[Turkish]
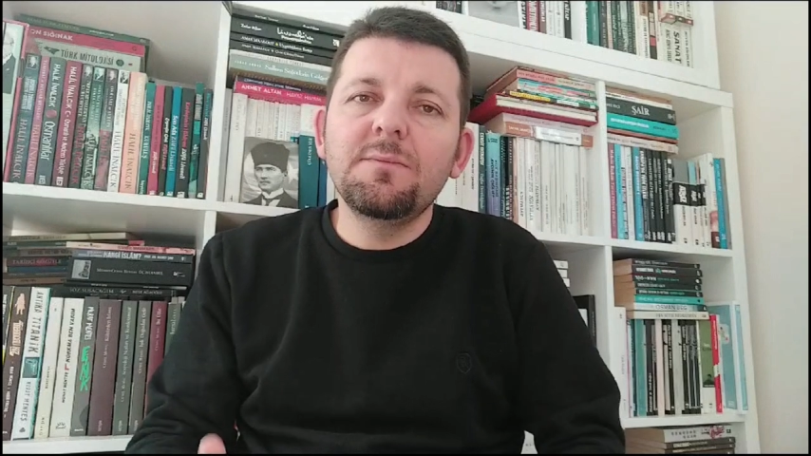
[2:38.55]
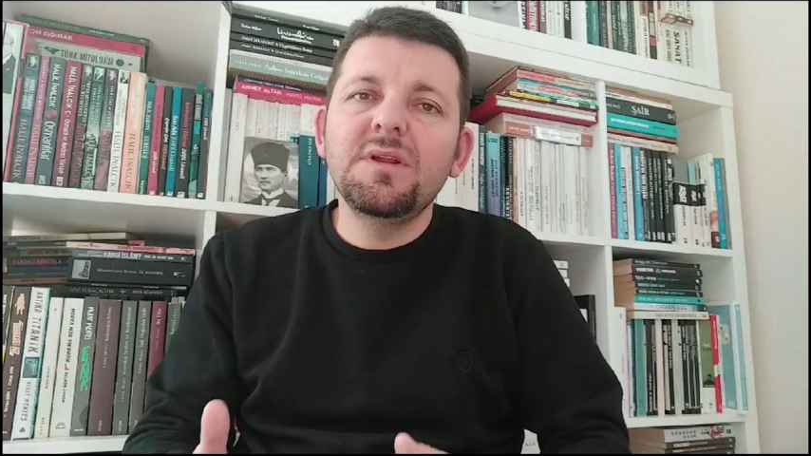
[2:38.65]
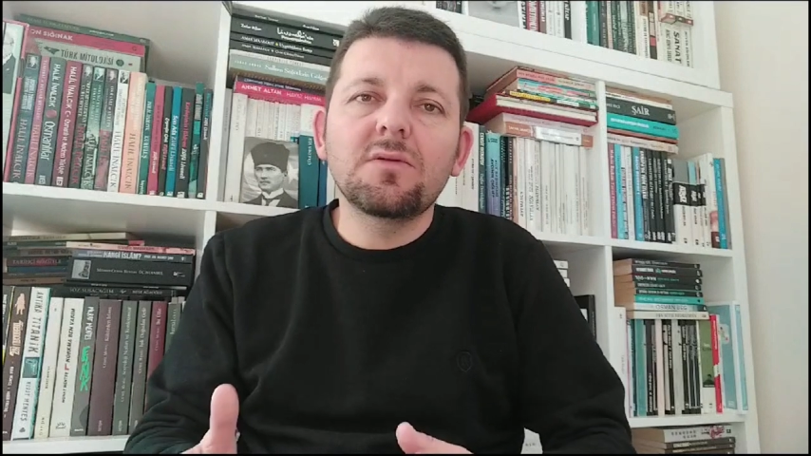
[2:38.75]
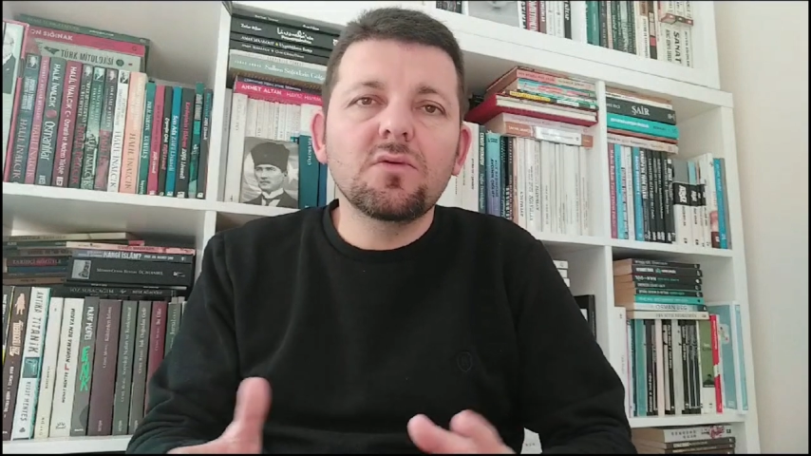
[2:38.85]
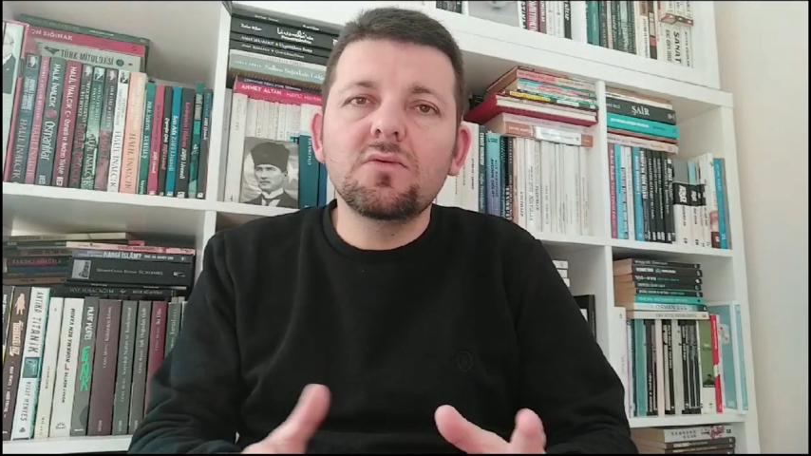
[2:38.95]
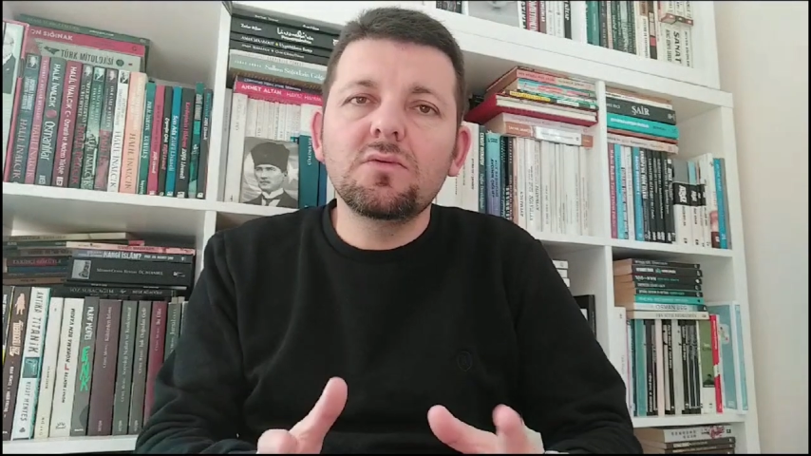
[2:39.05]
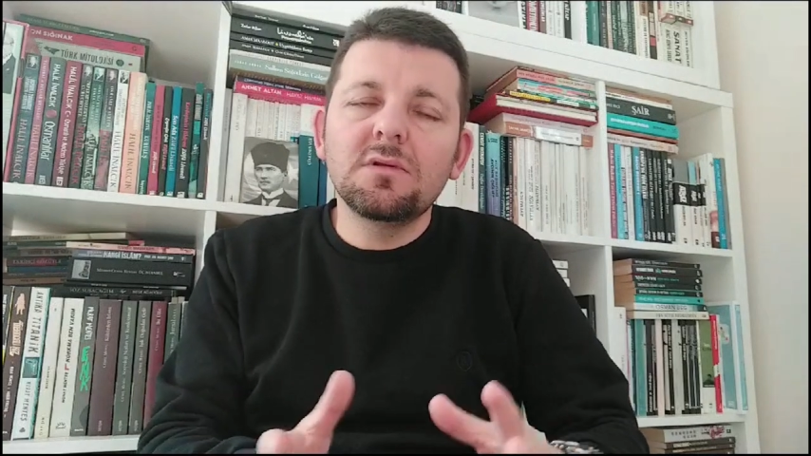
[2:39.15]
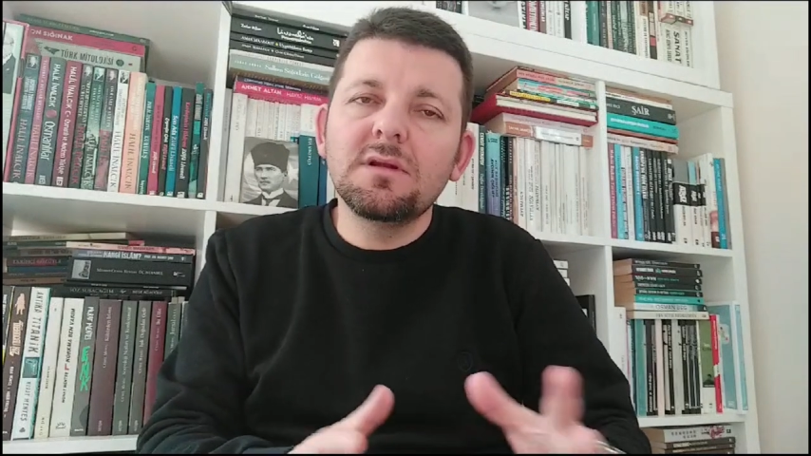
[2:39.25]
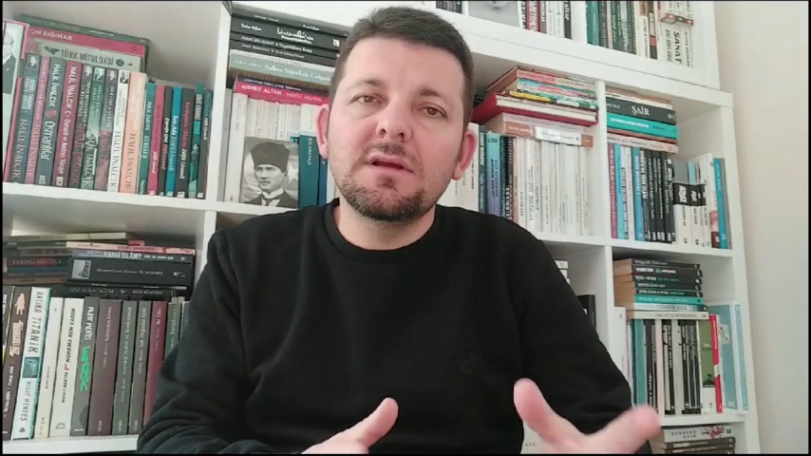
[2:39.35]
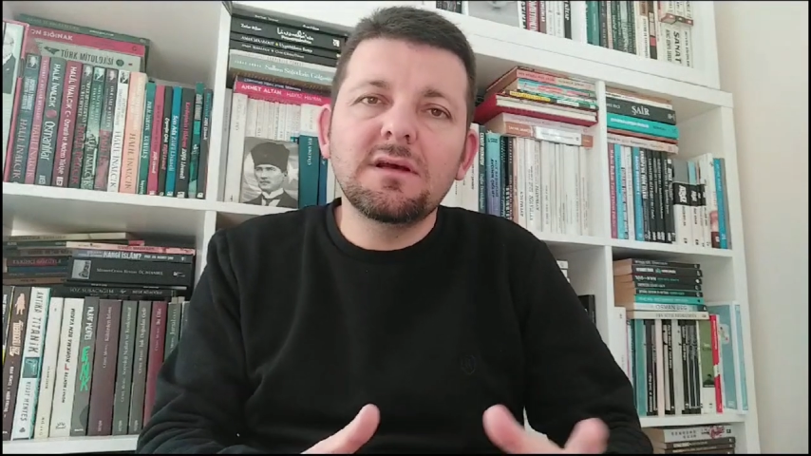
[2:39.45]
Hani biz
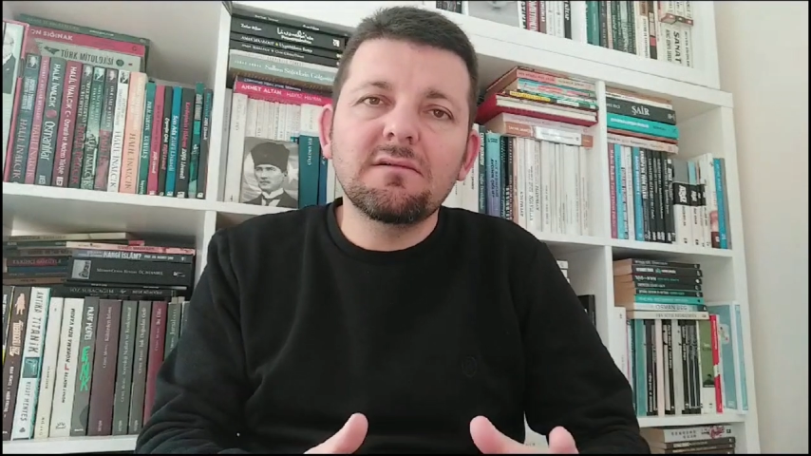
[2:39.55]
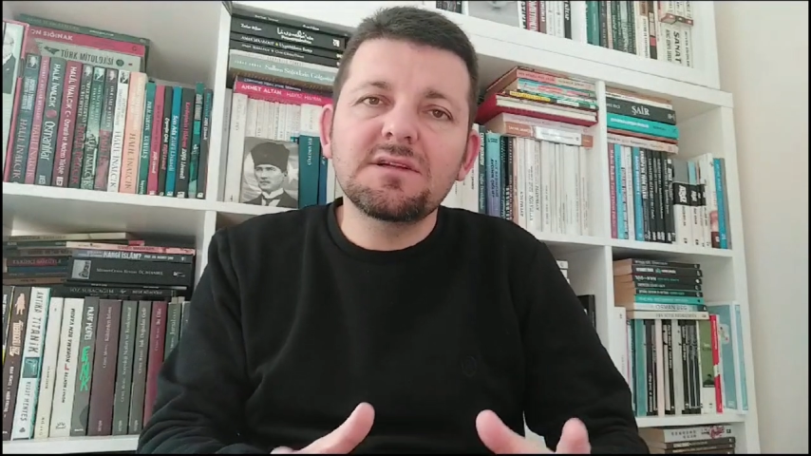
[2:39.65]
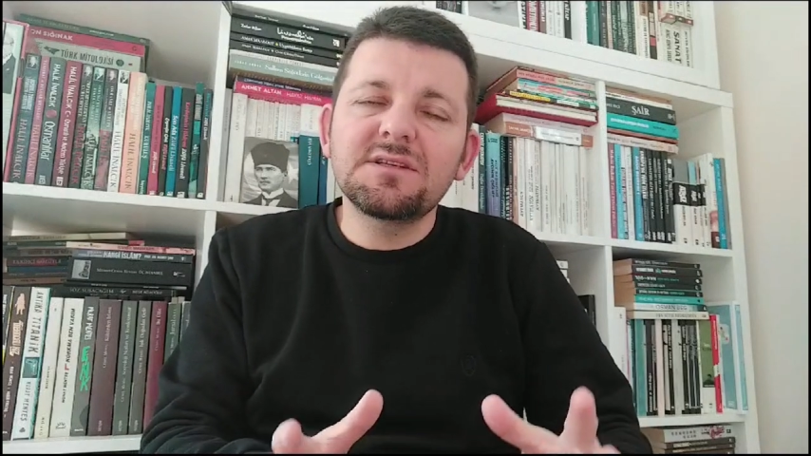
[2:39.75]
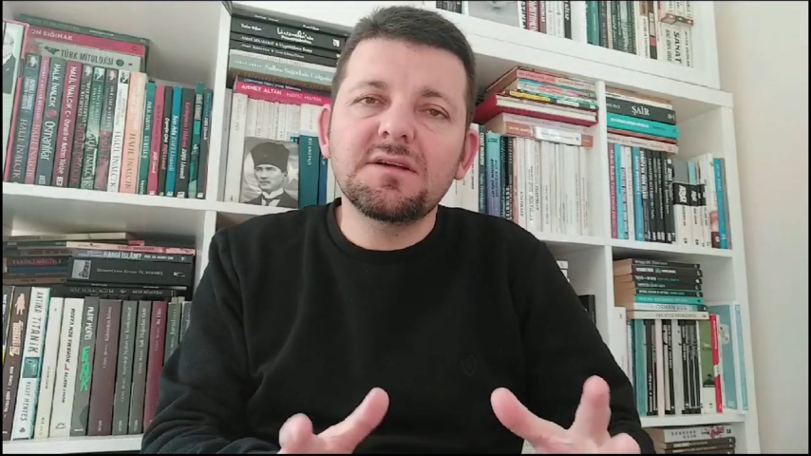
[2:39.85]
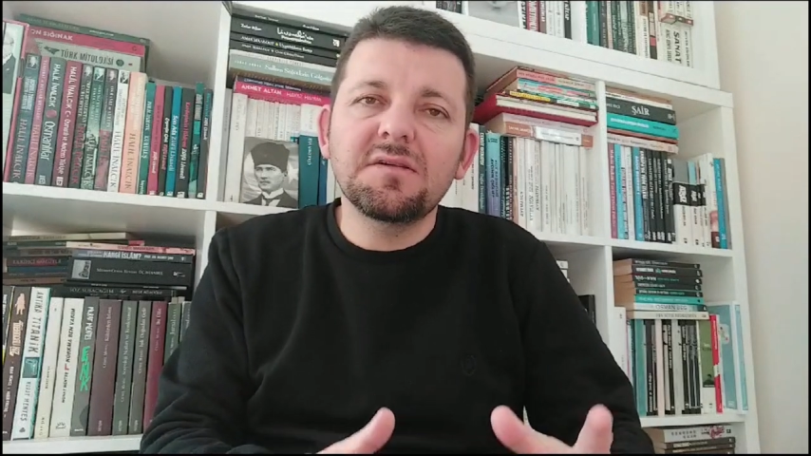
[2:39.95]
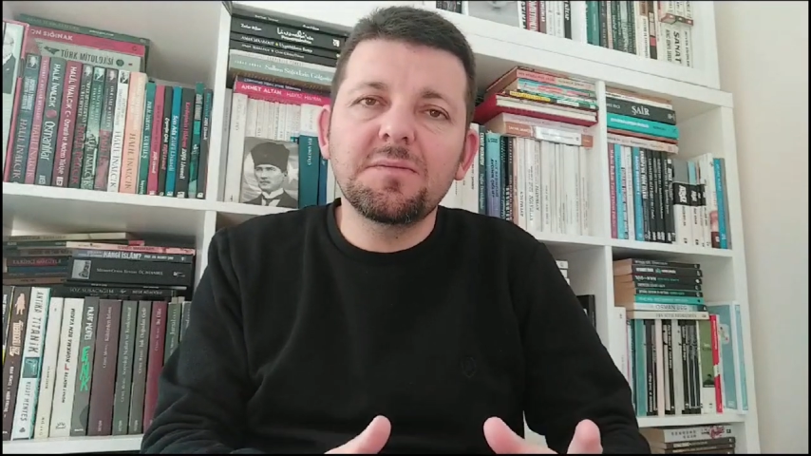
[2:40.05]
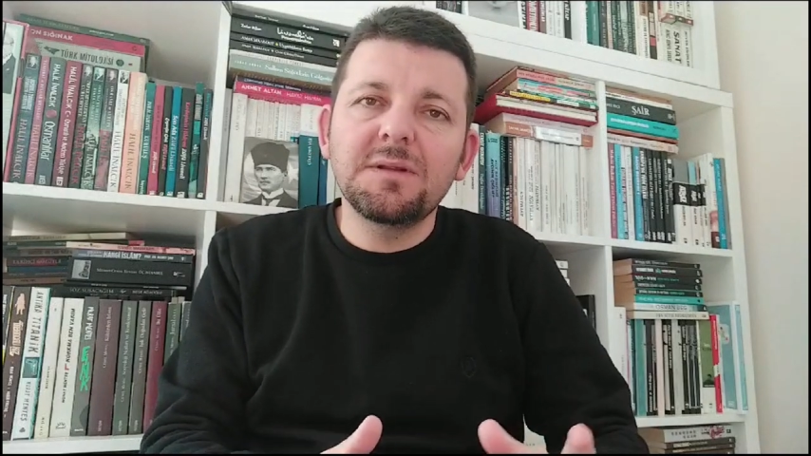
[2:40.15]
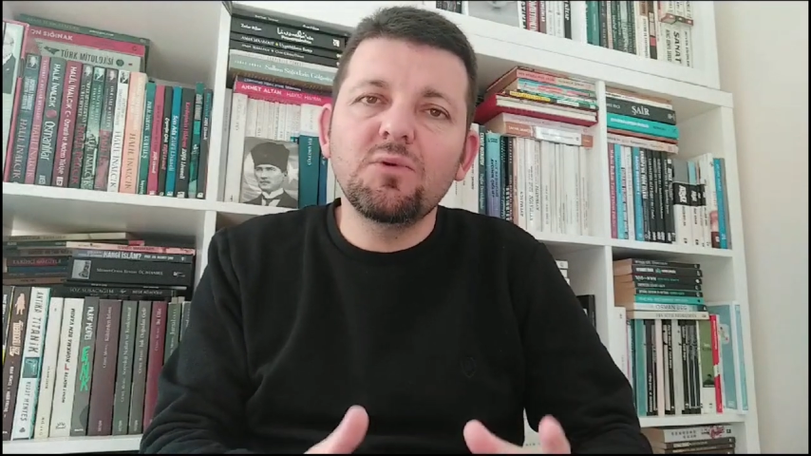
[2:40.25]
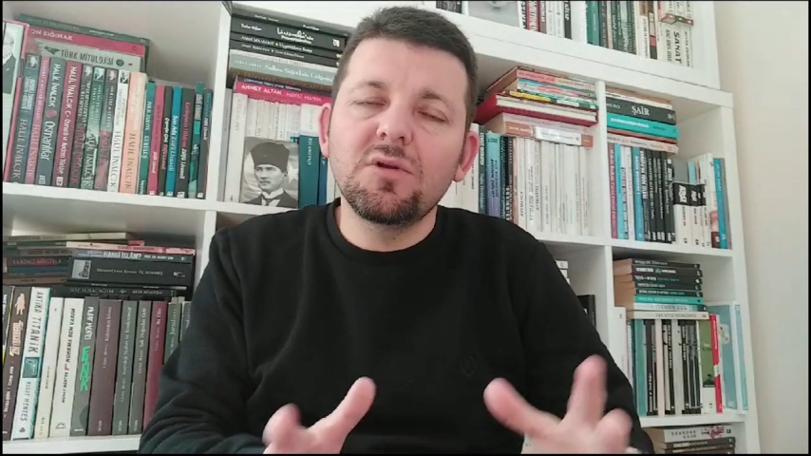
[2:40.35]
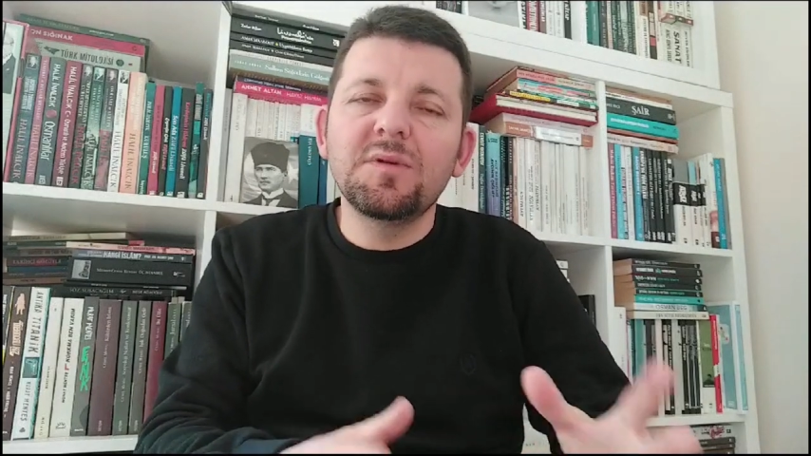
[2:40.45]
onun e, davranışını
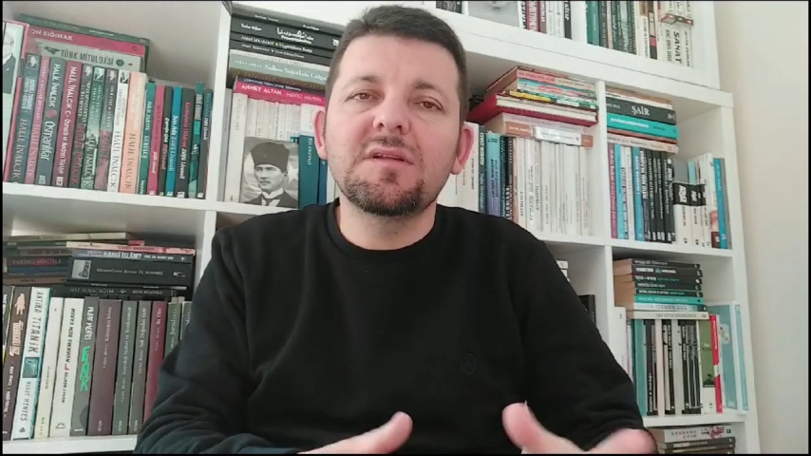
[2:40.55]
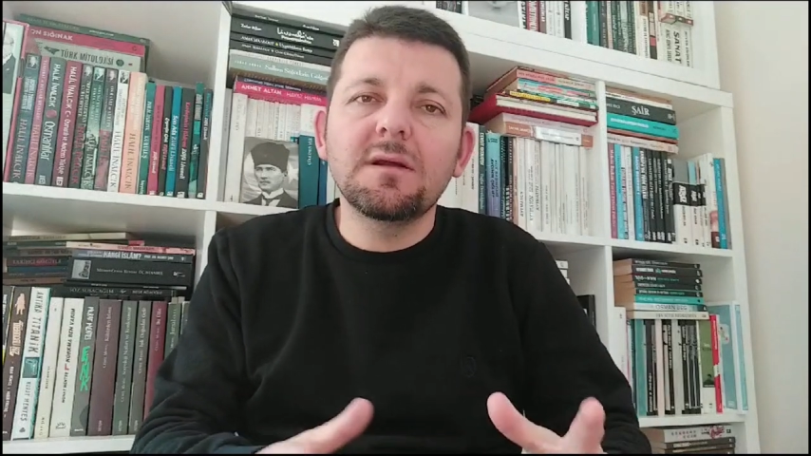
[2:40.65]
tasvip etmiyoruz.